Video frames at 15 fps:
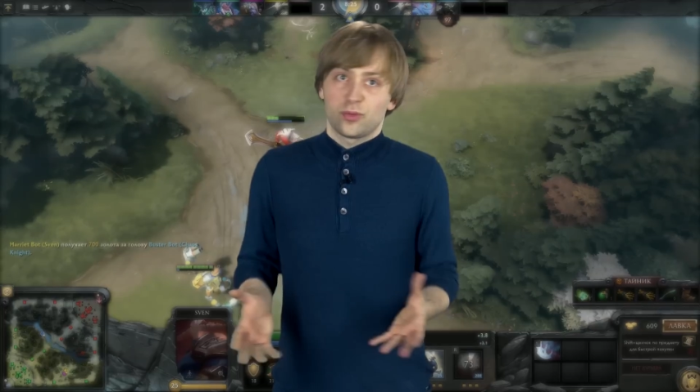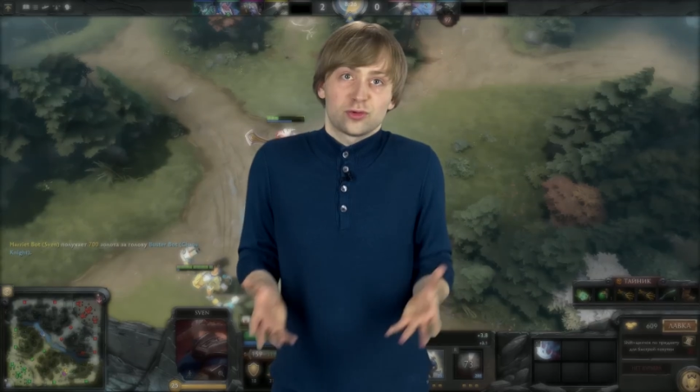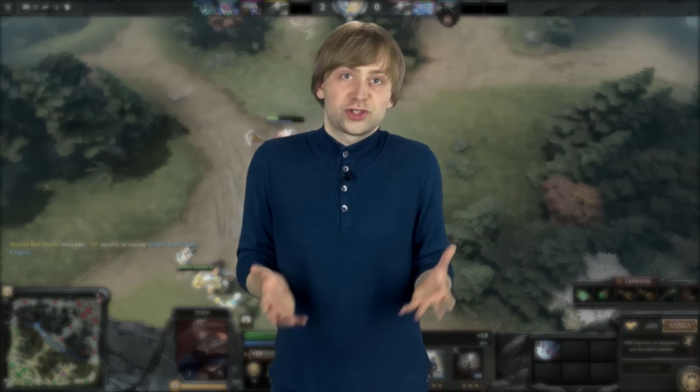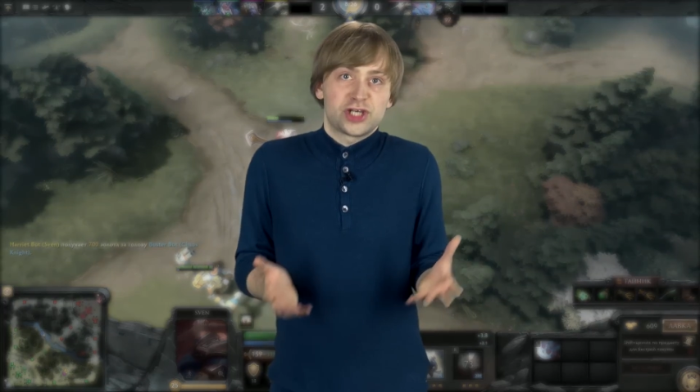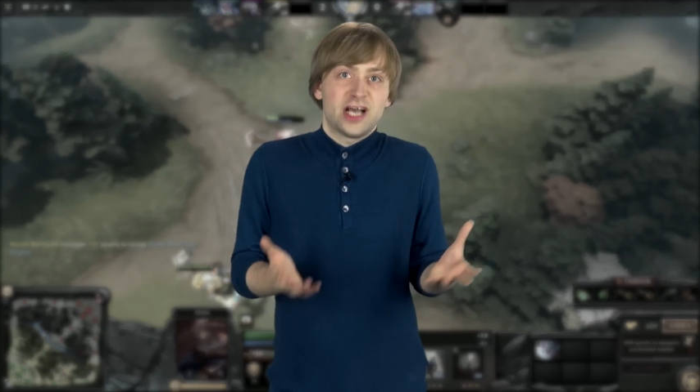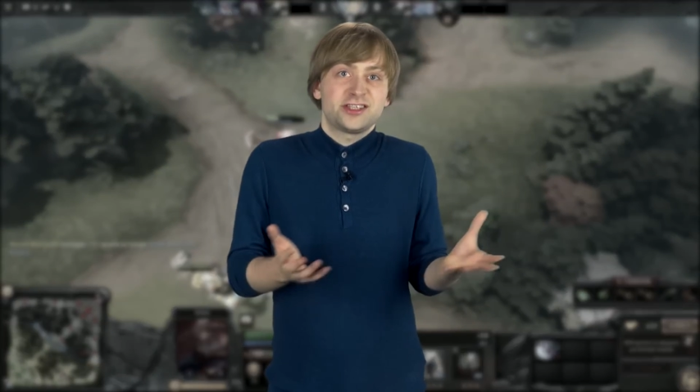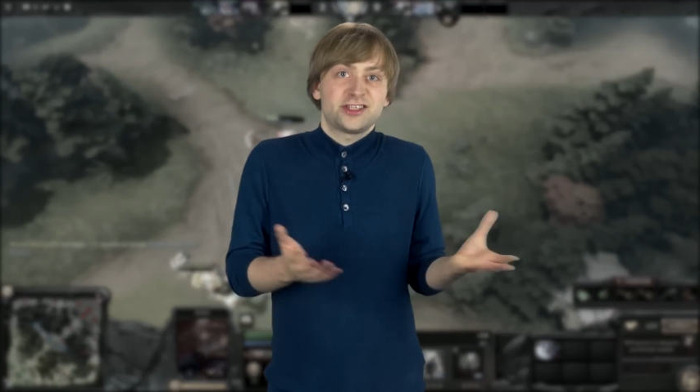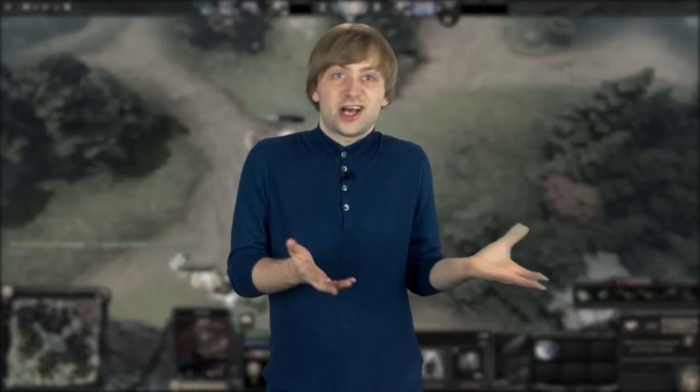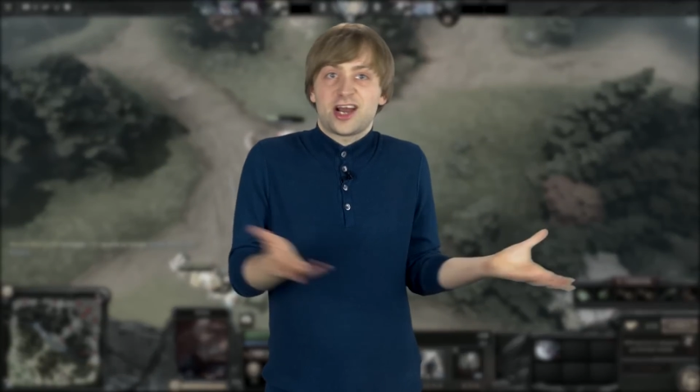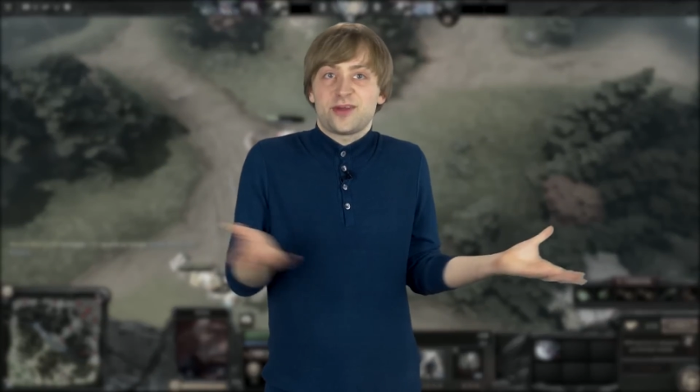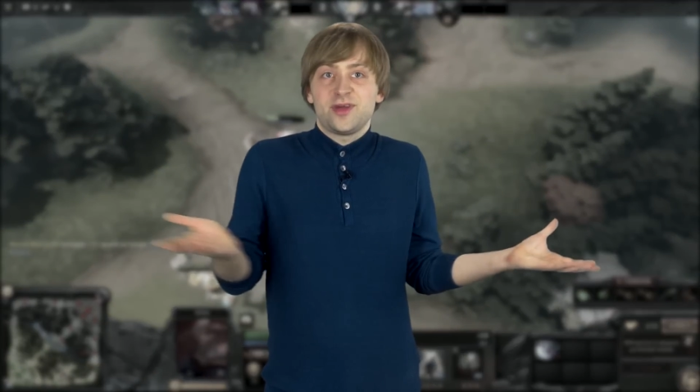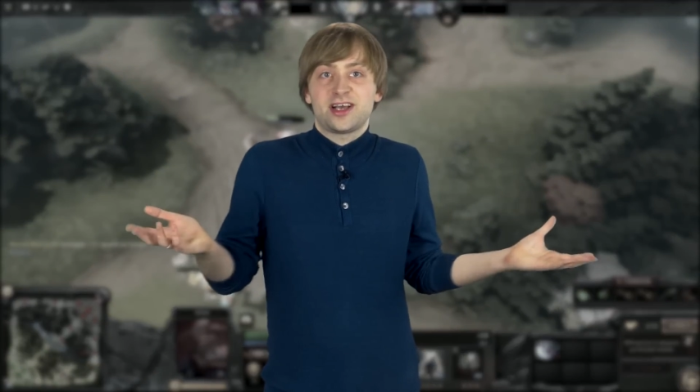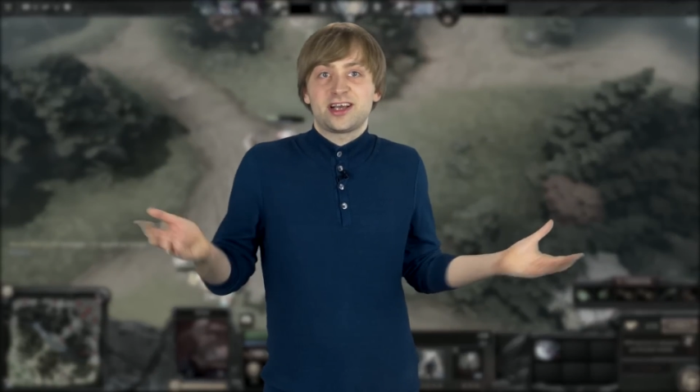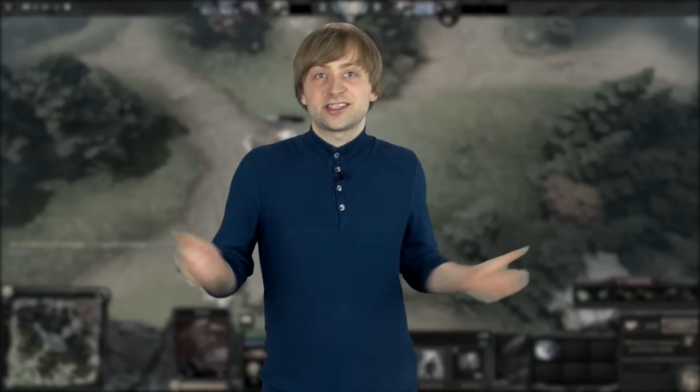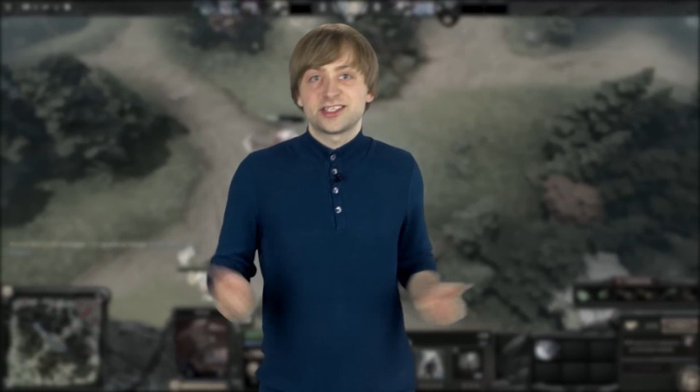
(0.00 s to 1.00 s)
получается
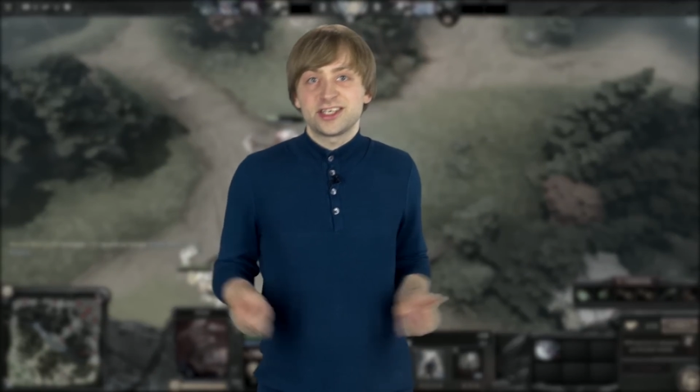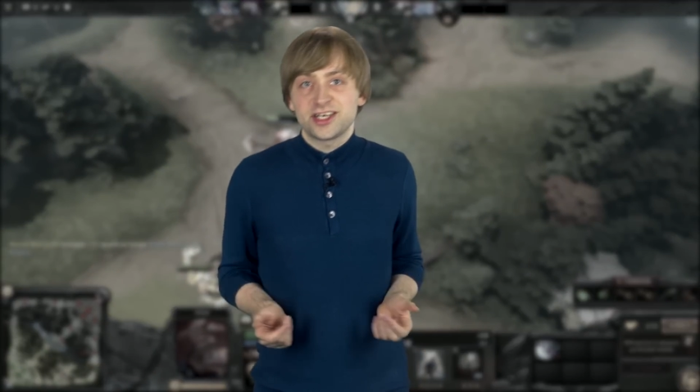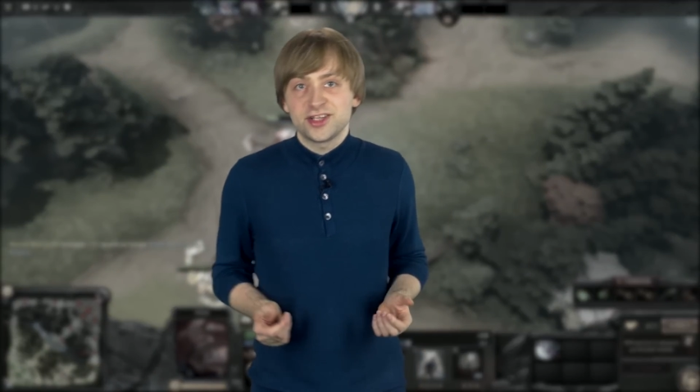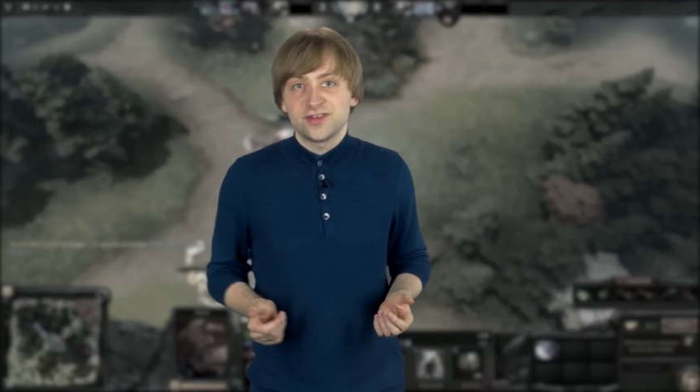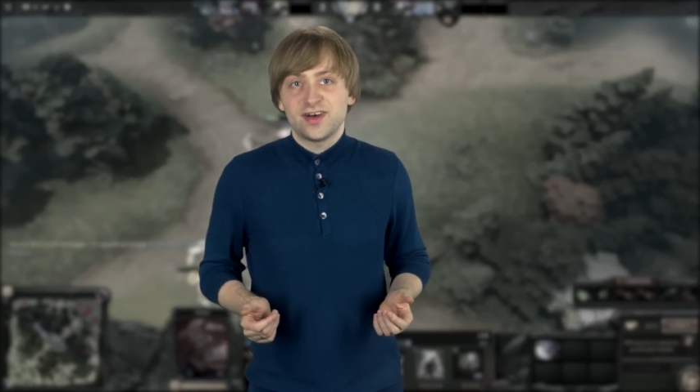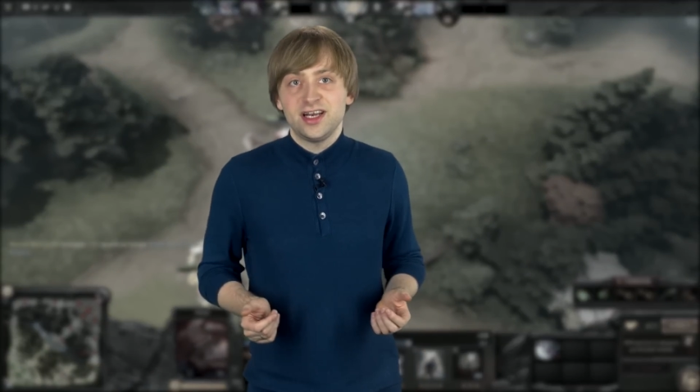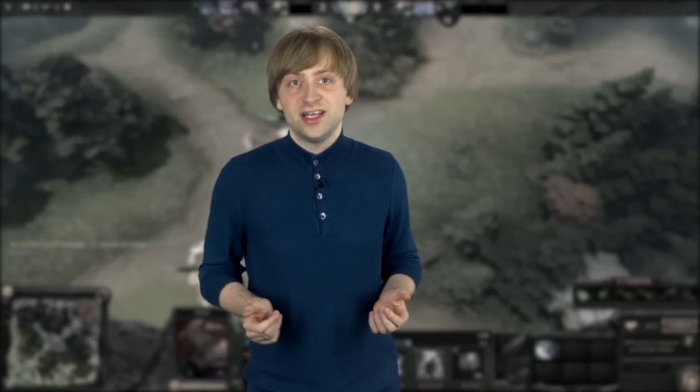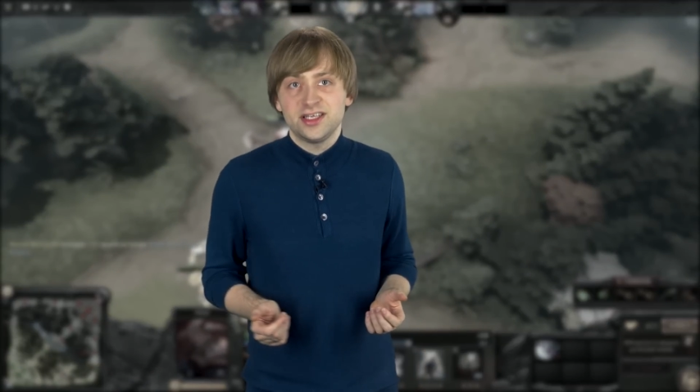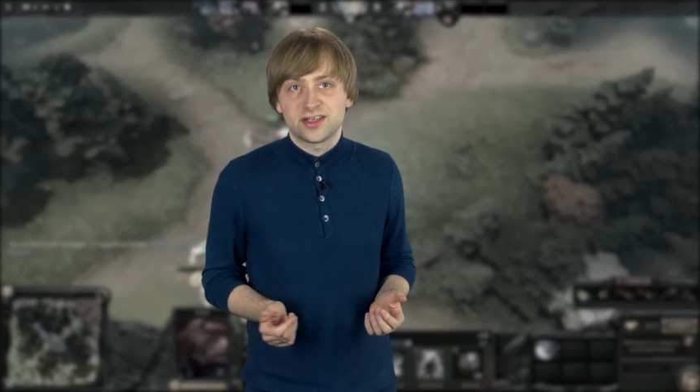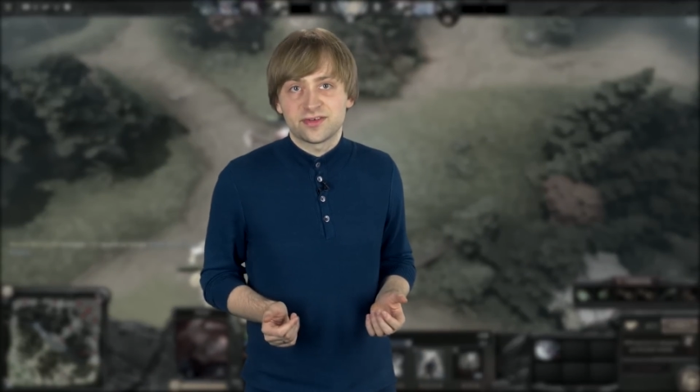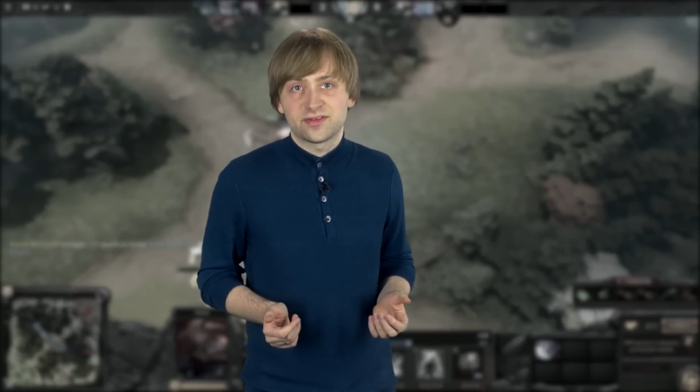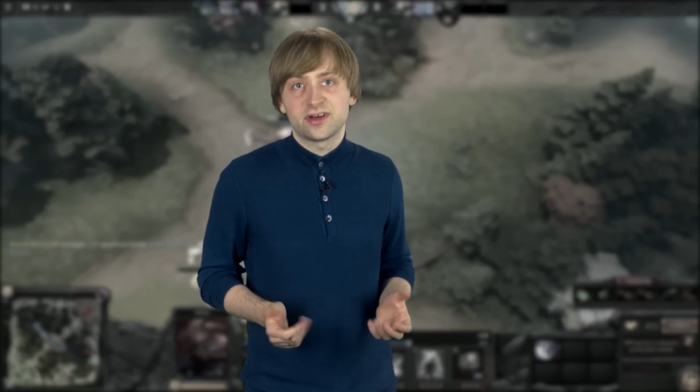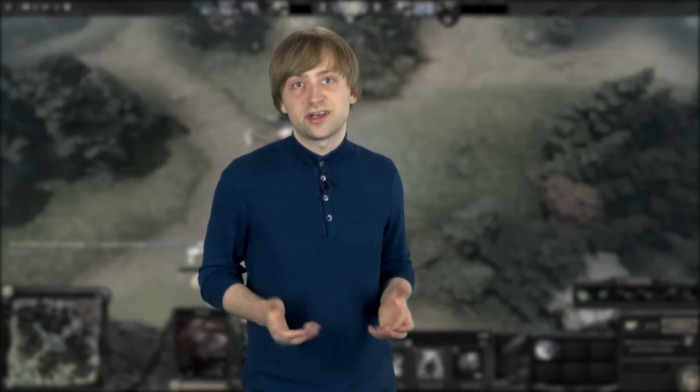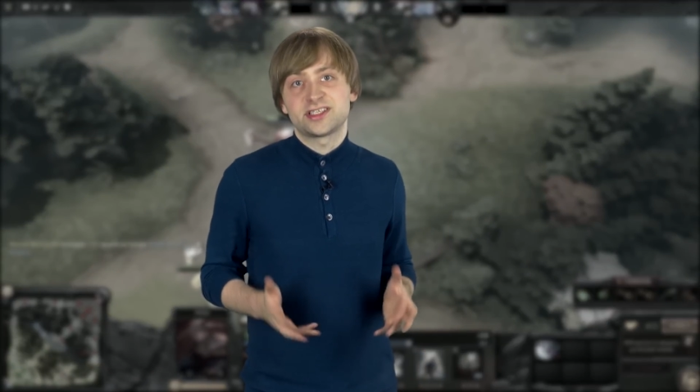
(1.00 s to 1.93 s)
армия косых инвалидов.